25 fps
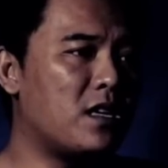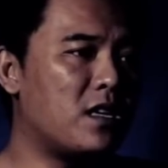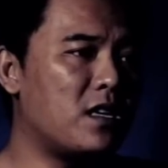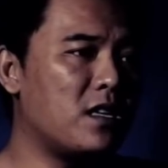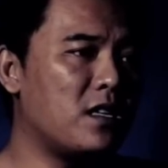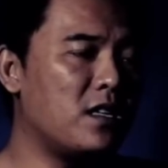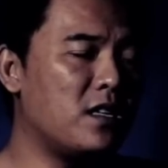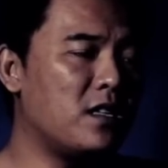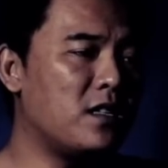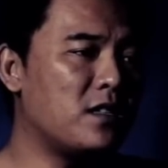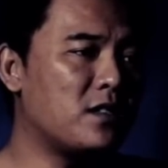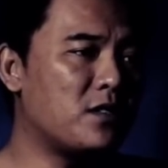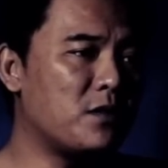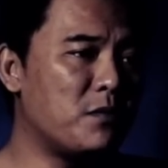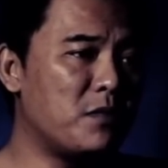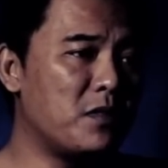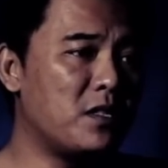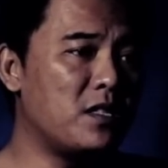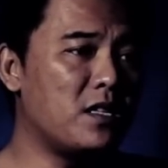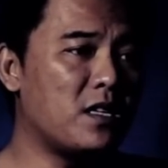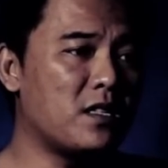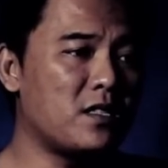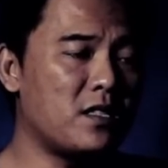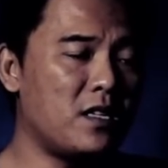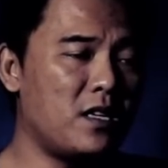hari
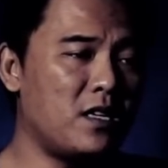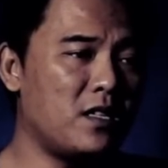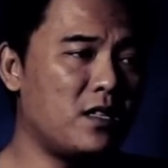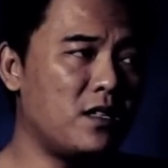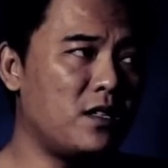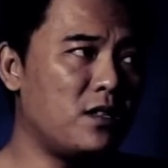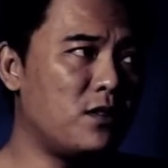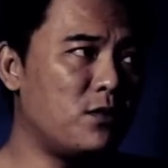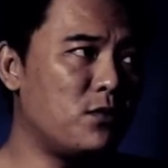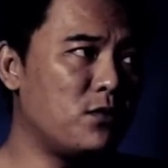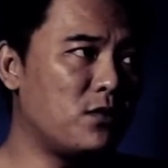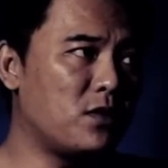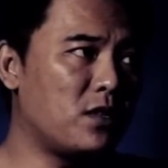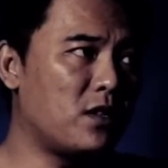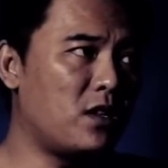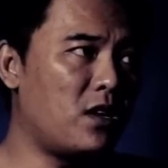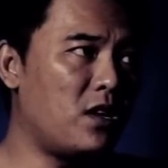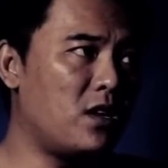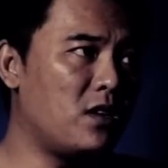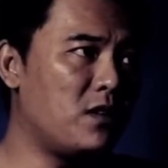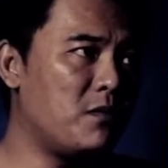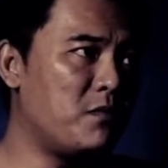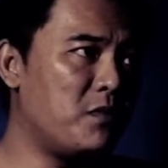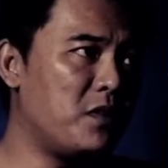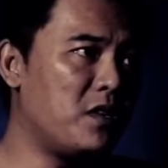semenjak saat itu
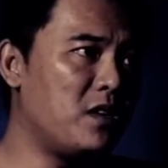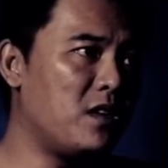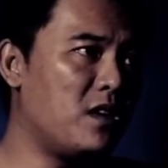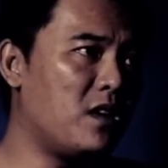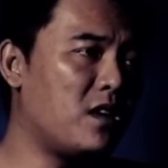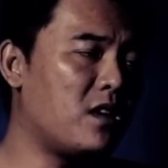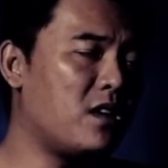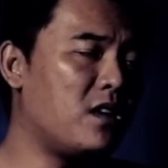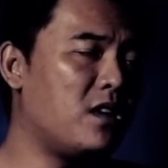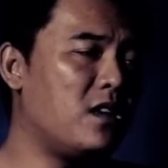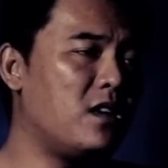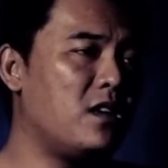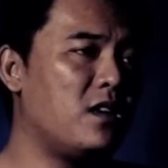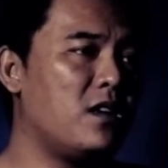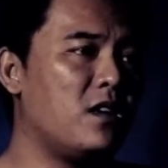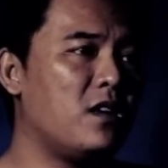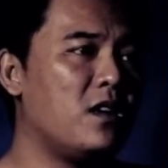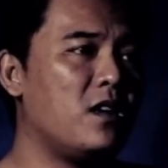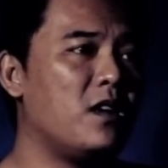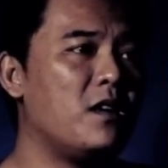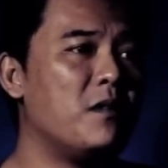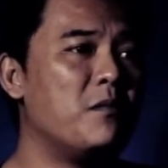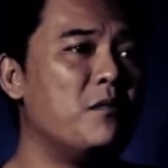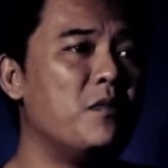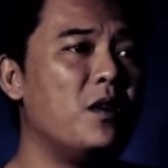setelah dipindahkan,
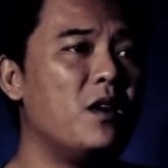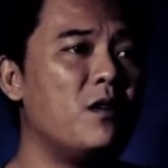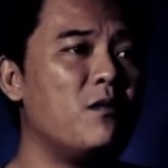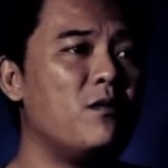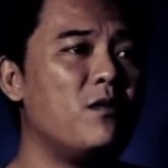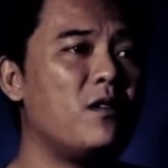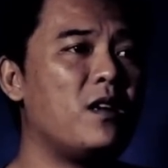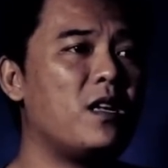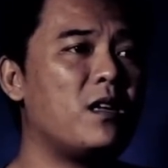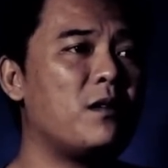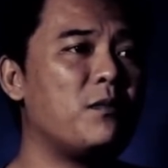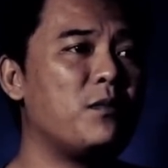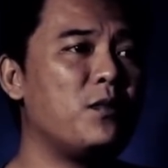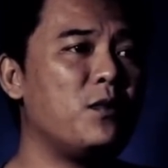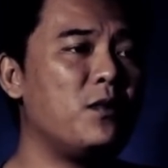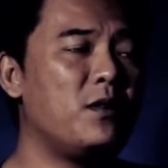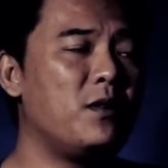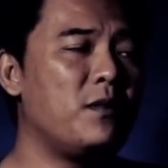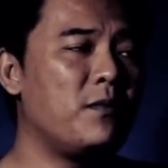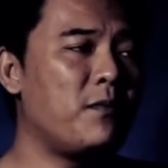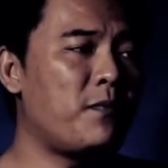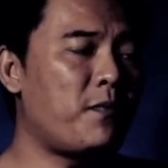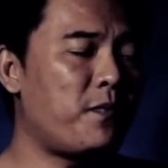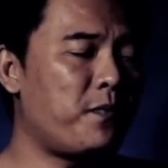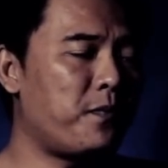Mbak Wulan
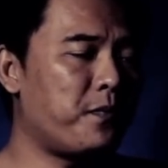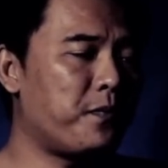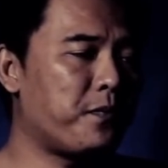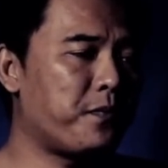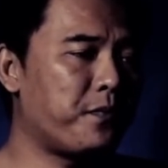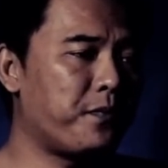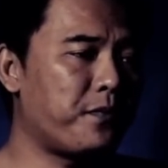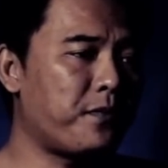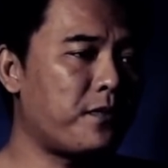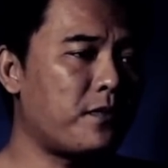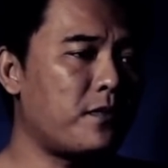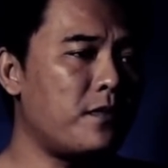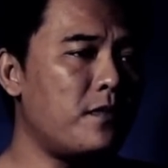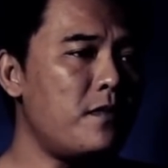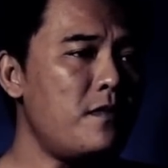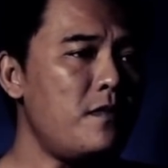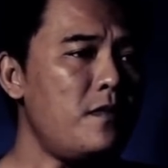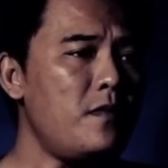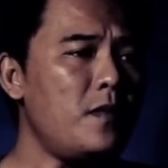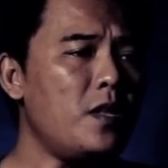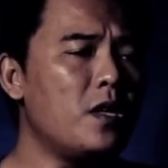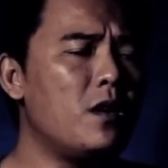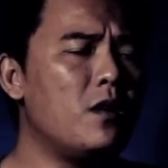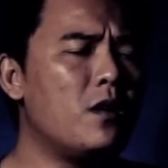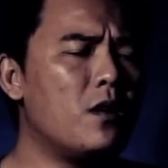pun
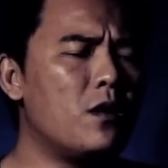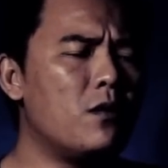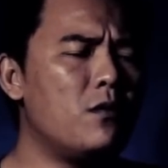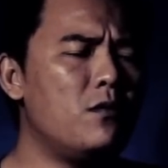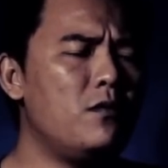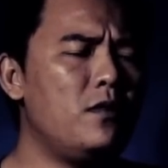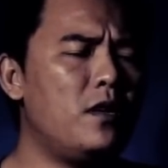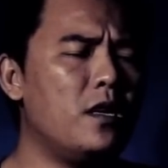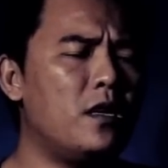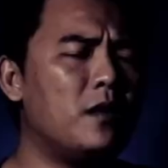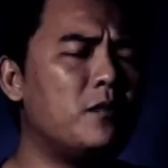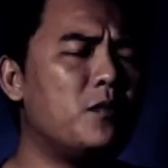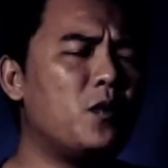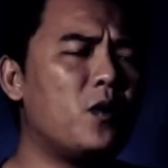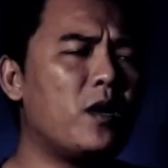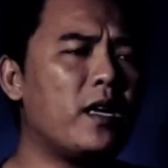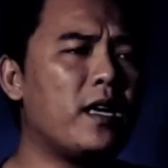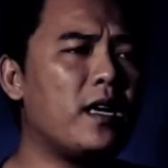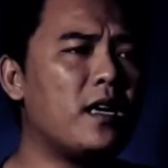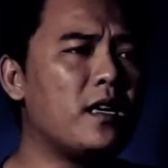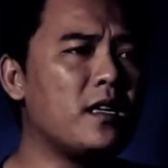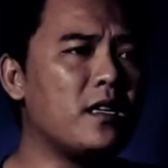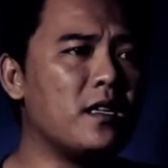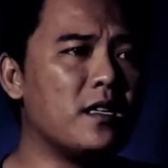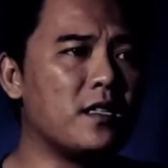udah
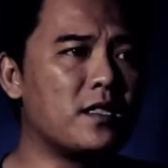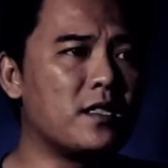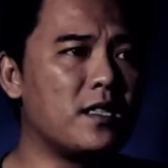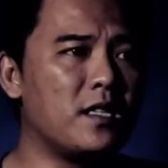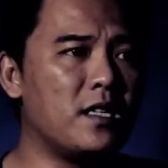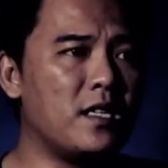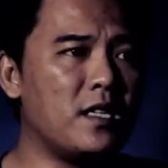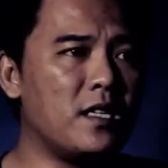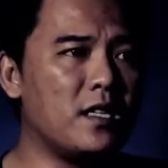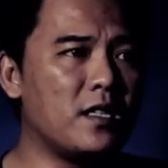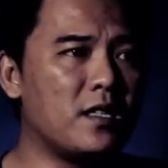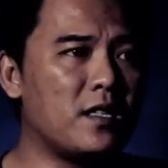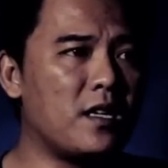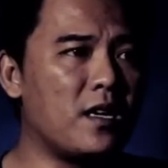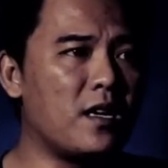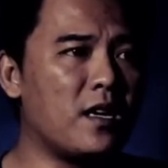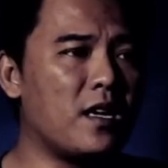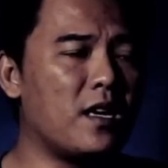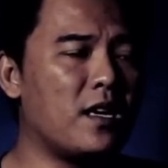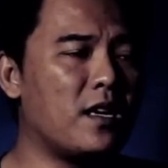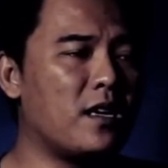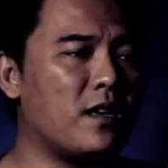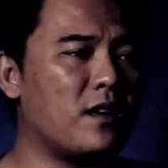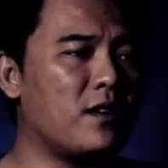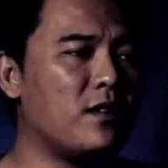mulai agak sedikit
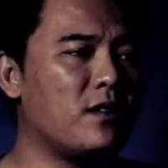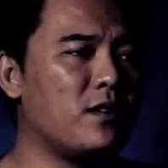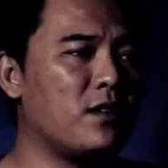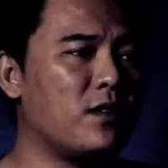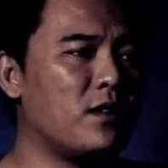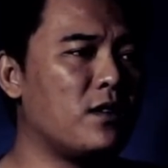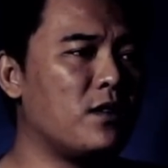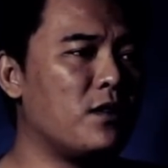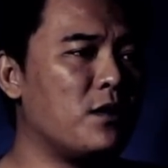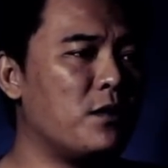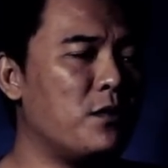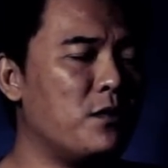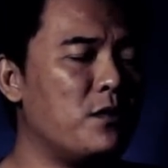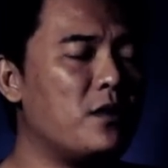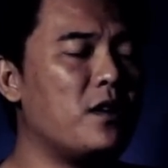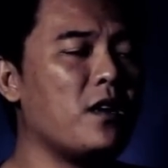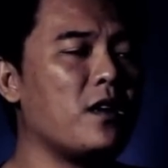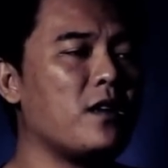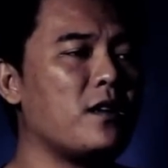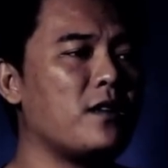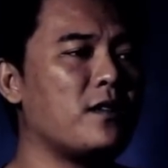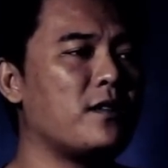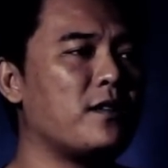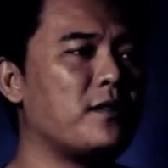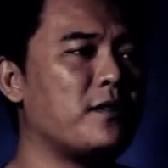tenang,
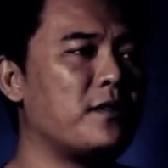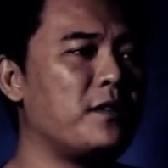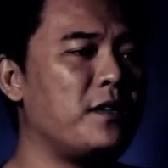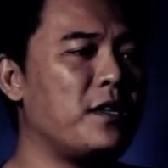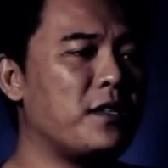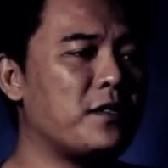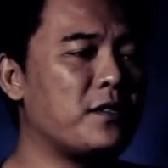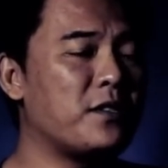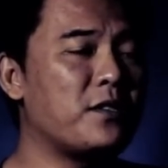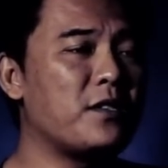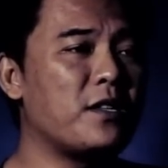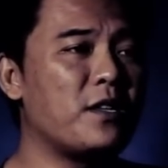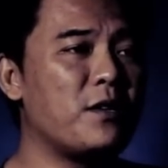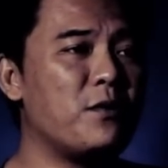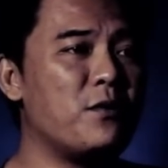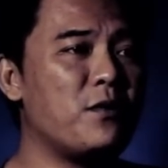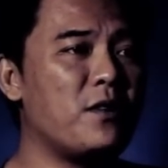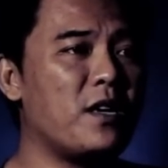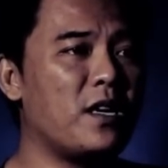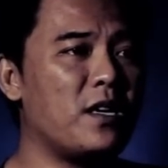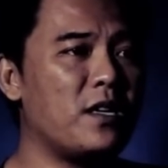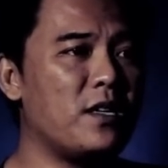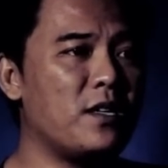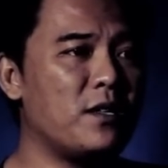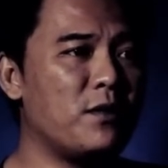udah ya
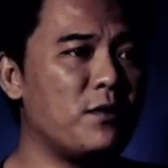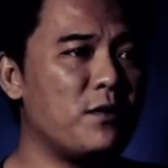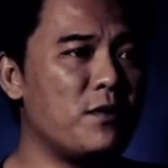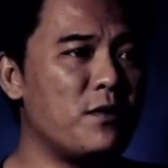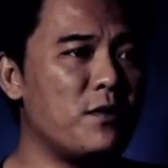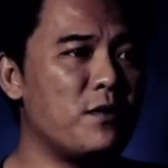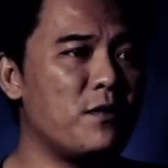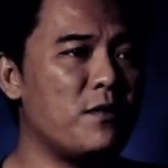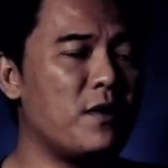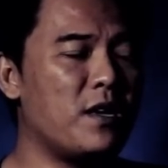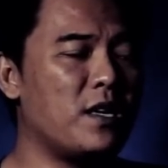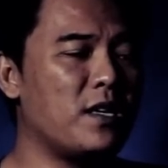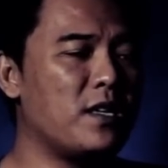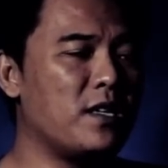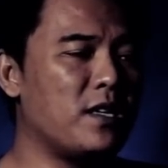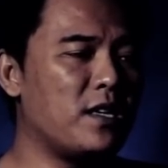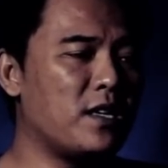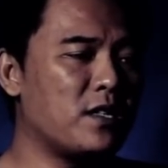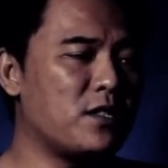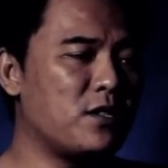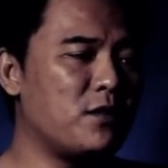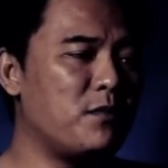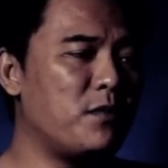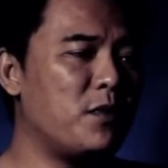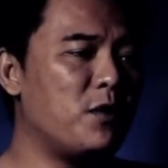sesenggukan gitu doang
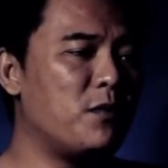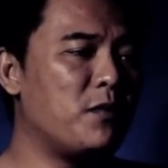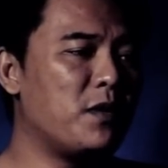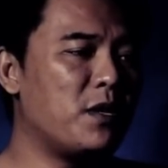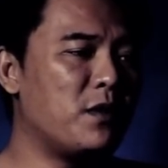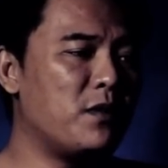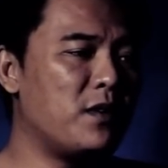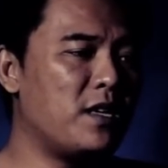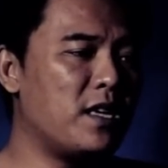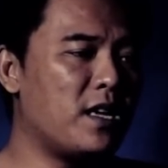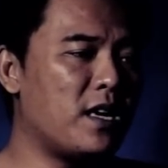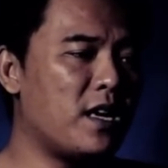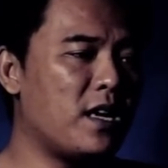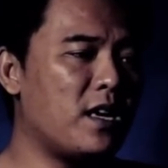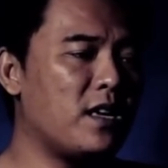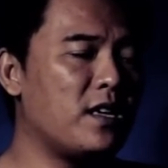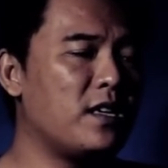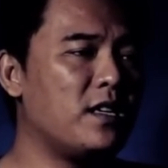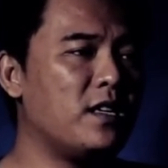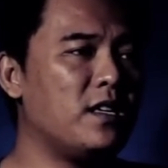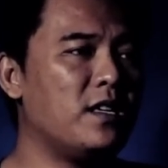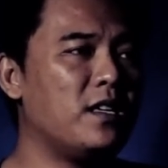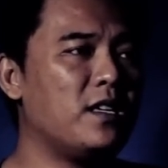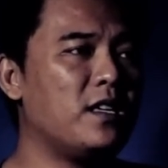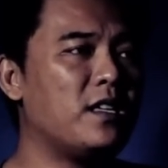dikasih minum ya udah nak
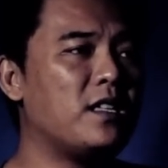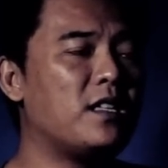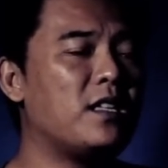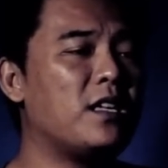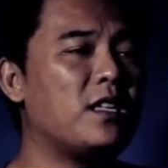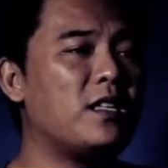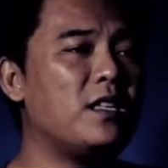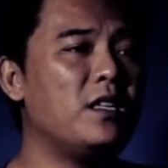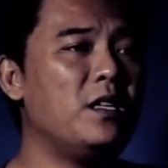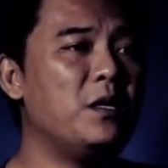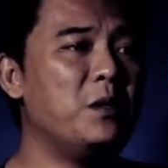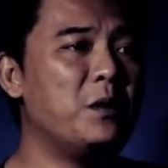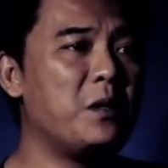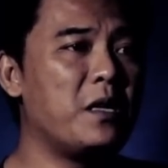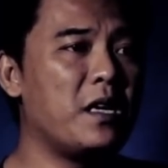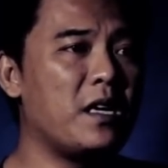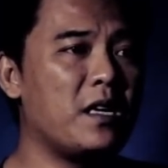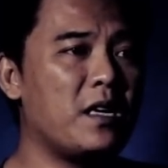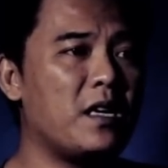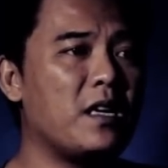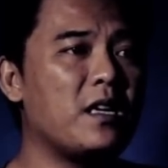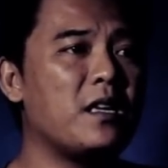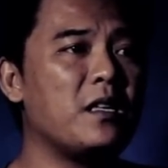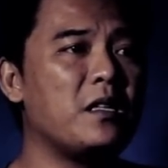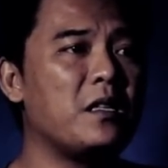kita tidur ya
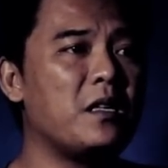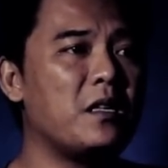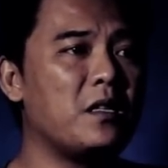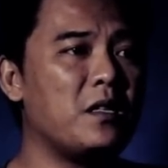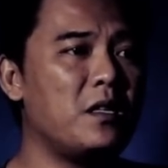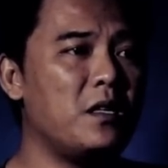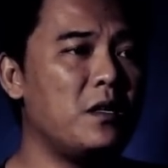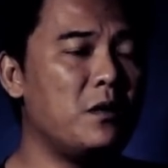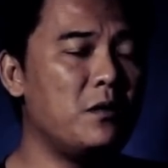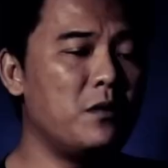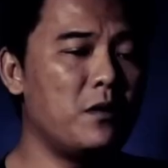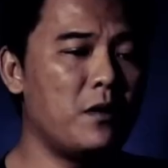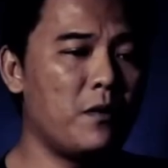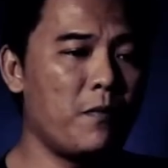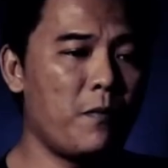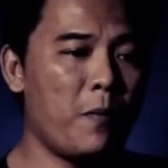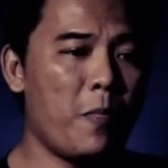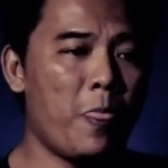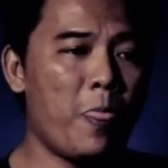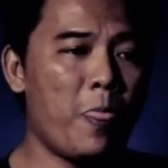nak kita tidur